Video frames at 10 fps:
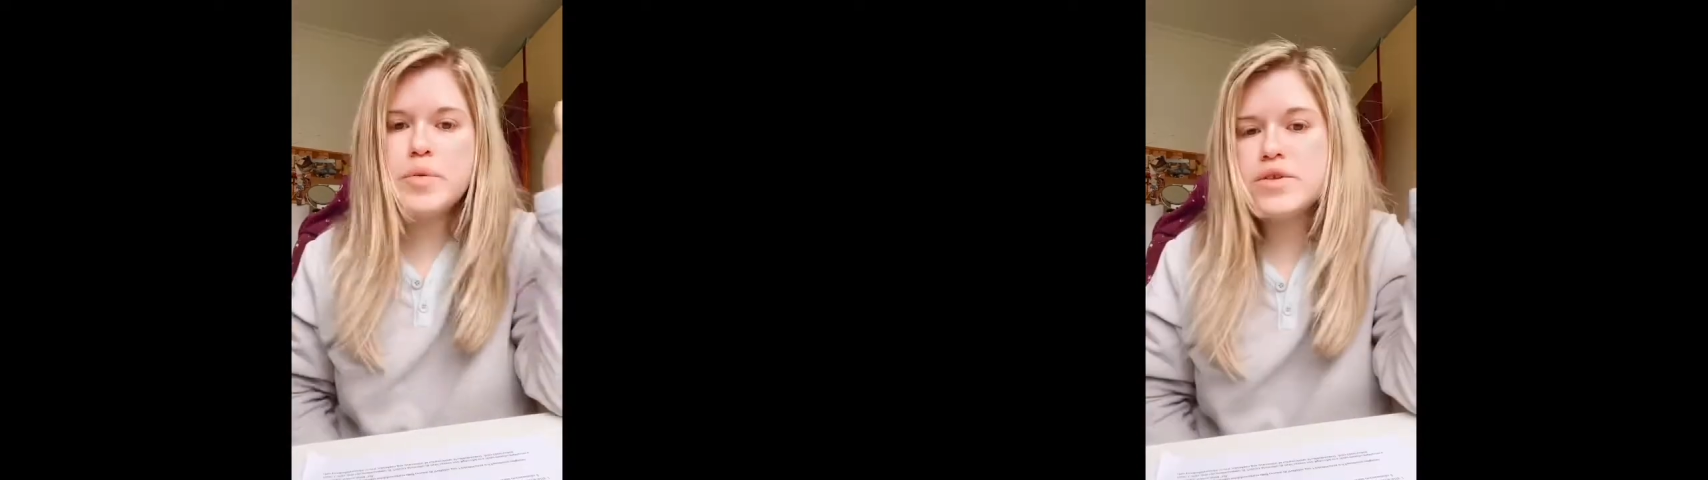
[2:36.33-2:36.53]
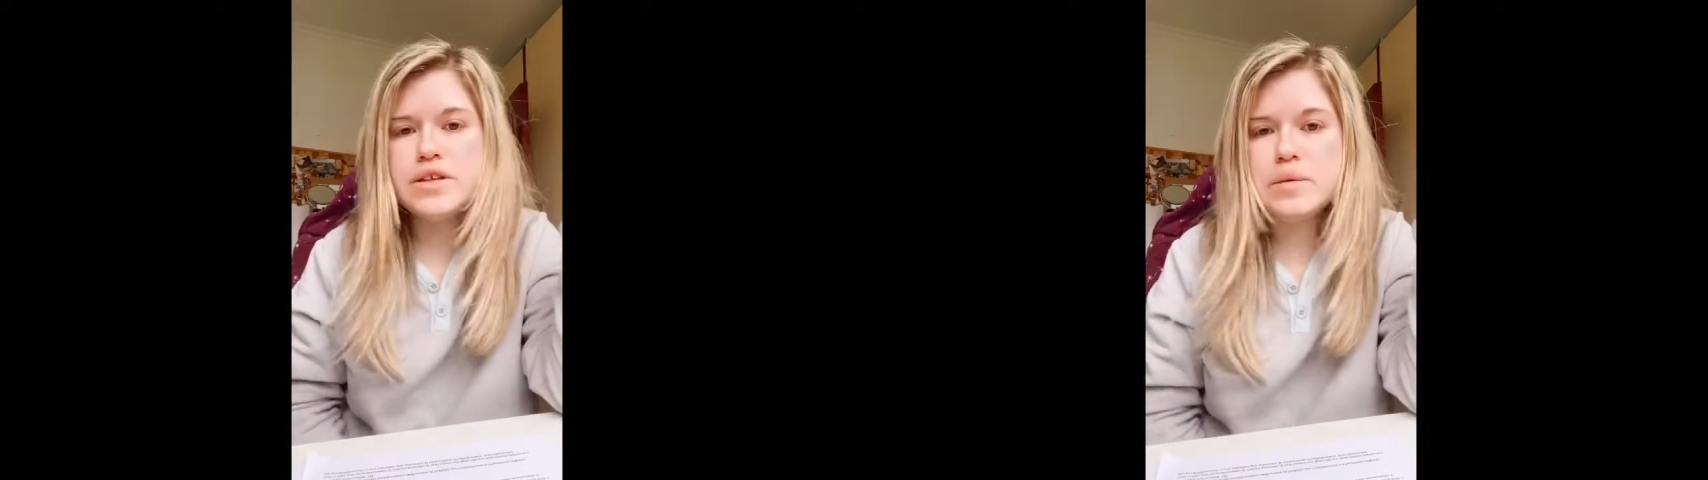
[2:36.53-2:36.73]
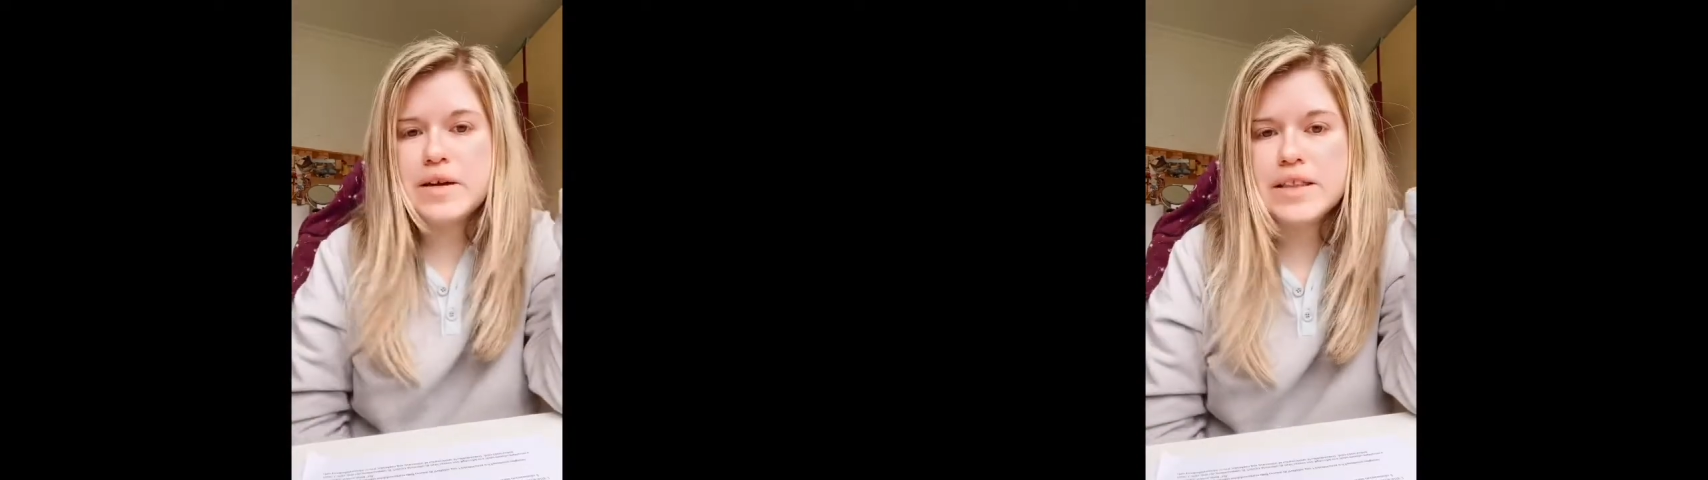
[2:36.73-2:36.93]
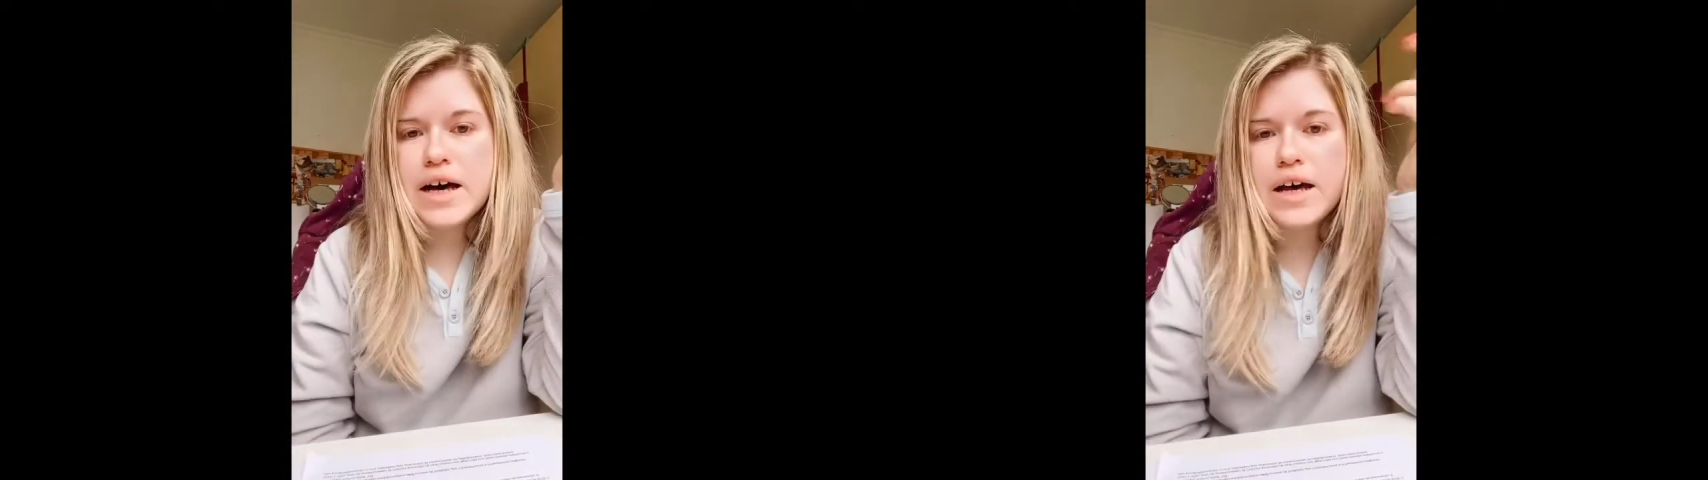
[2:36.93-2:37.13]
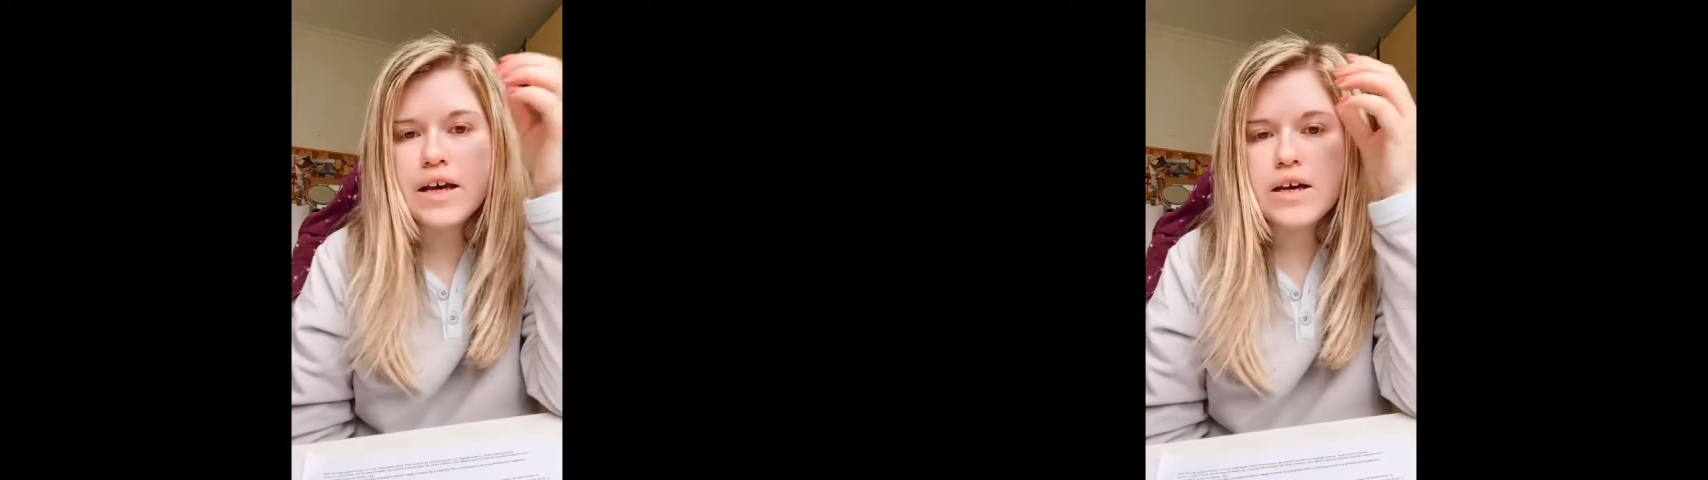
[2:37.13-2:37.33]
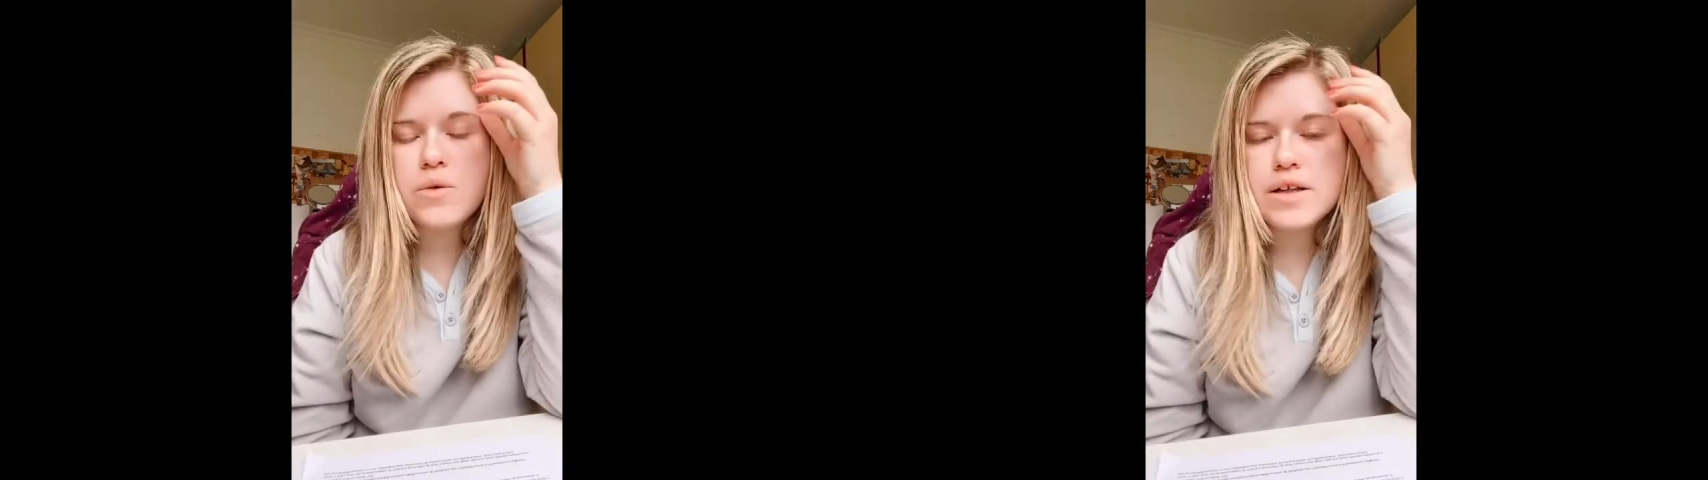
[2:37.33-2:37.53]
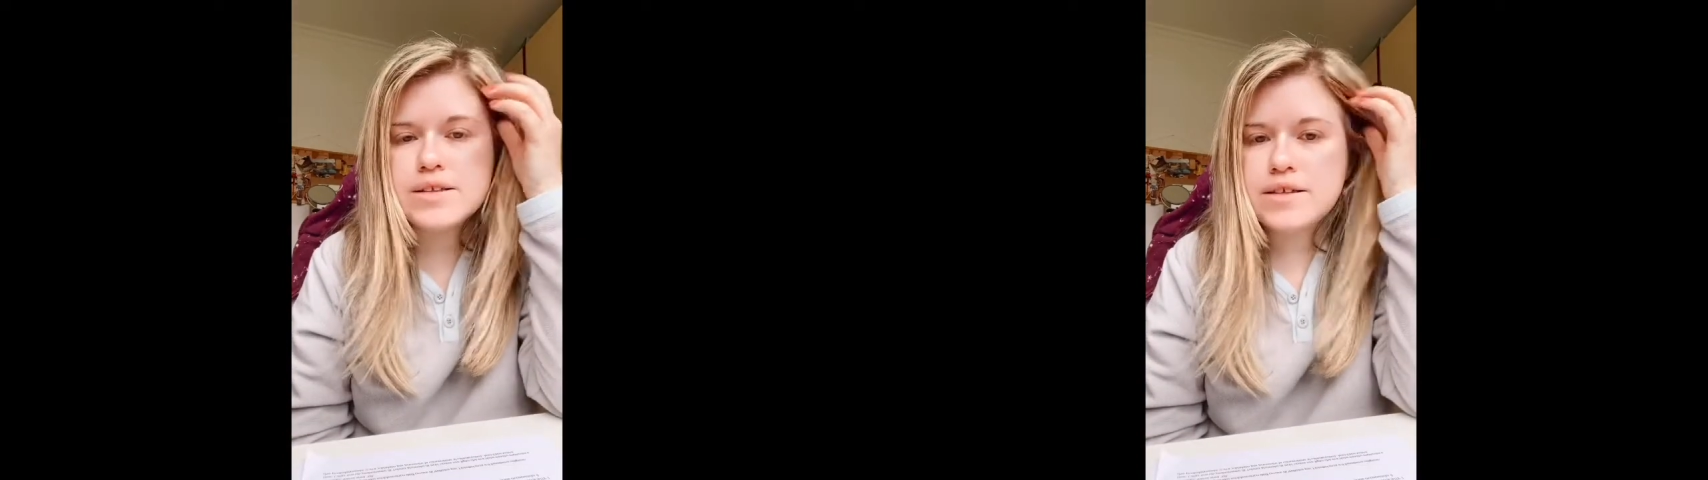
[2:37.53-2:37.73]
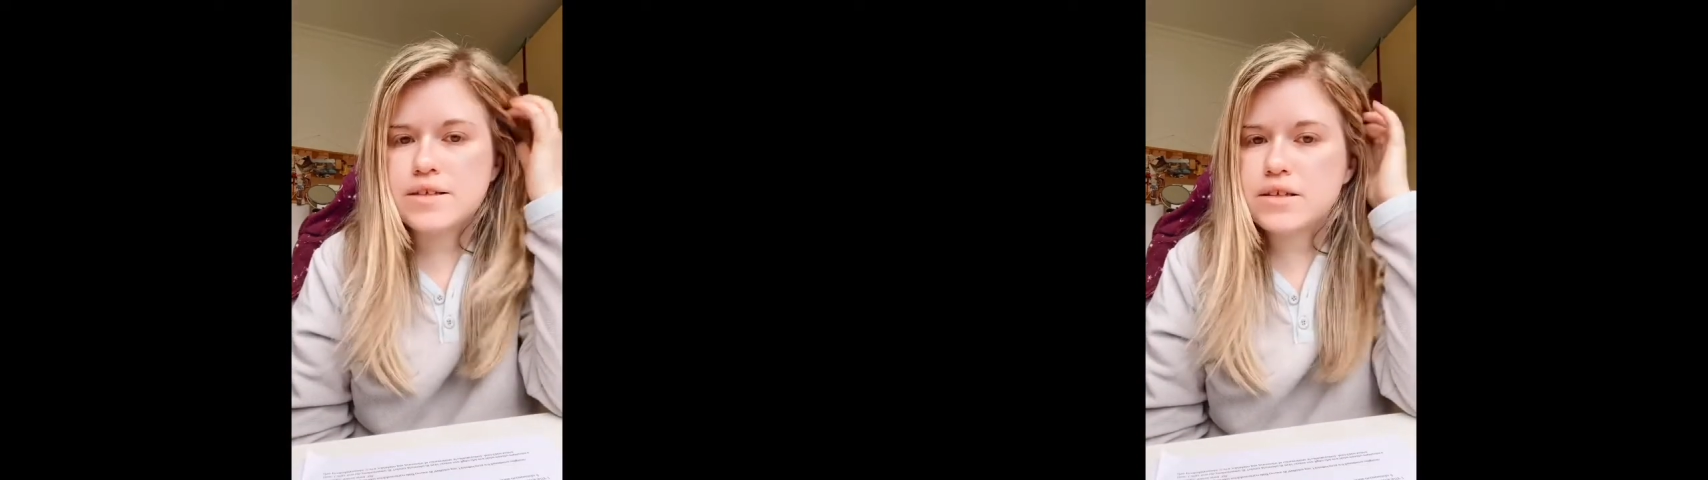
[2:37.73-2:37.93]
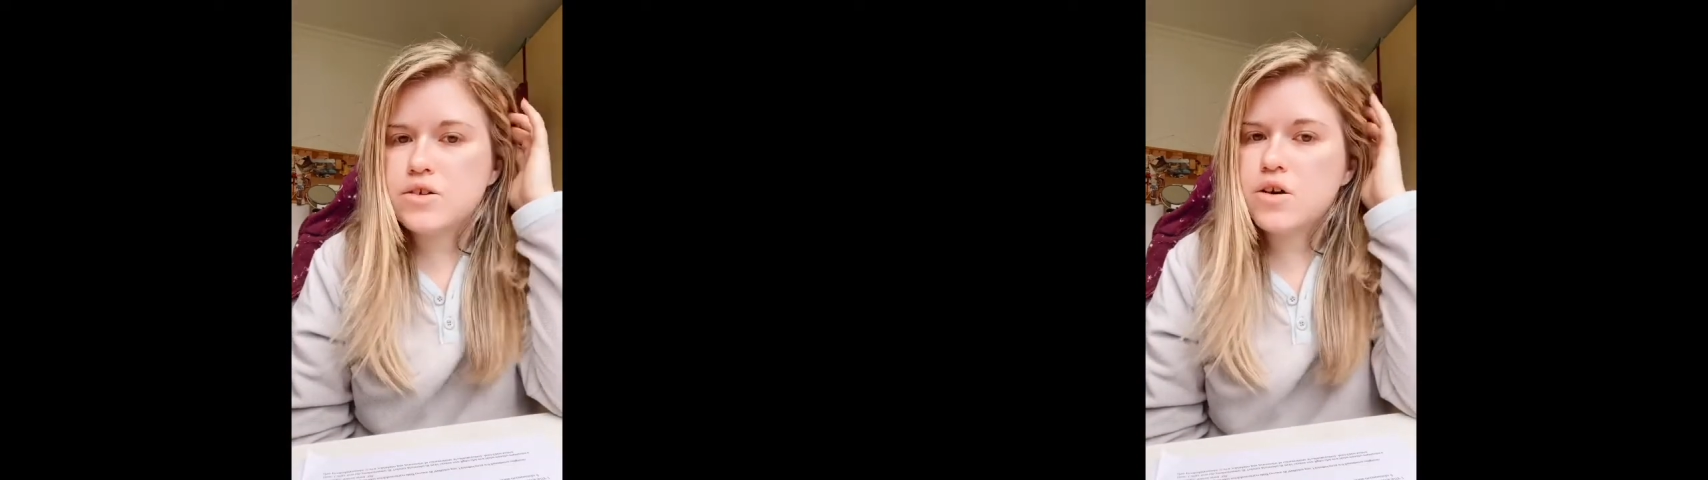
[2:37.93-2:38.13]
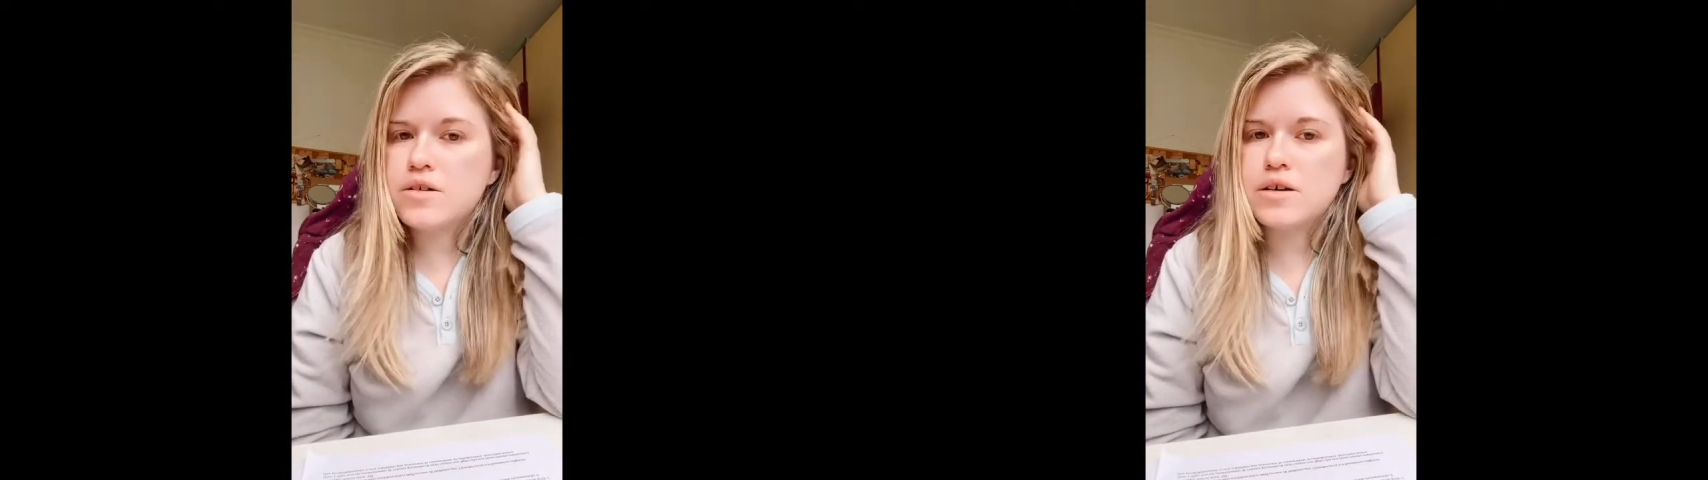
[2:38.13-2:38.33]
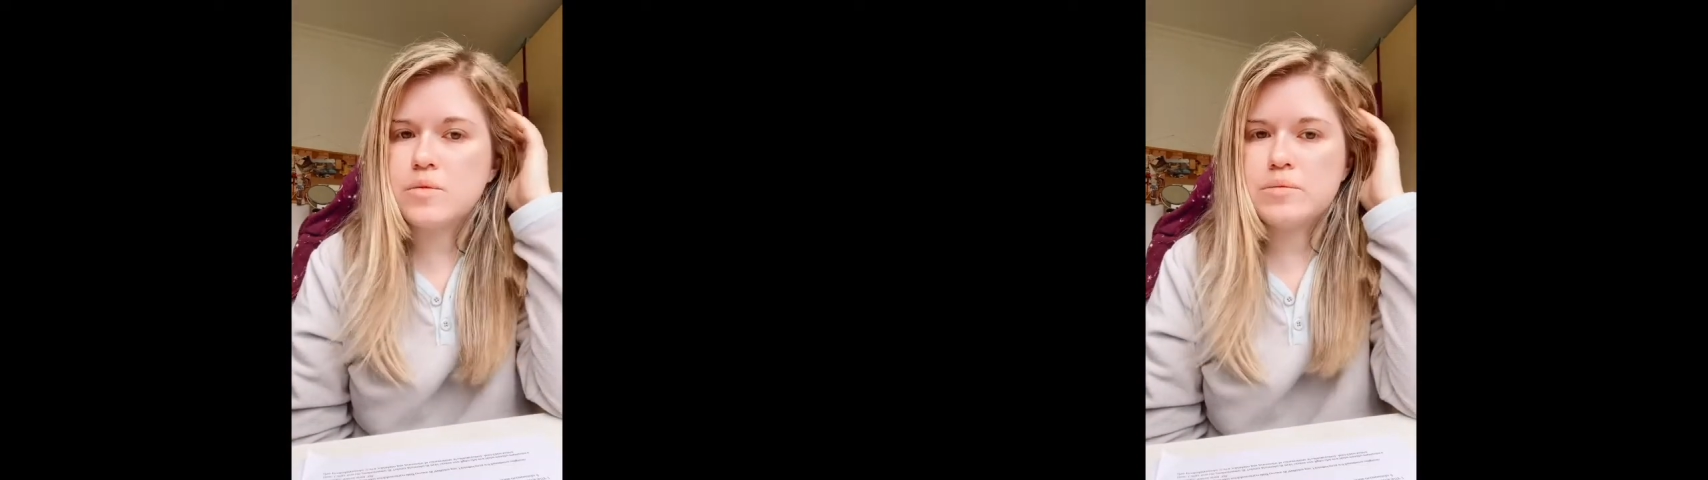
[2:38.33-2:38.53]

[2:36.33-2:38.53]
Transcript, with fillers: Potete mandare qualsiasi cosa,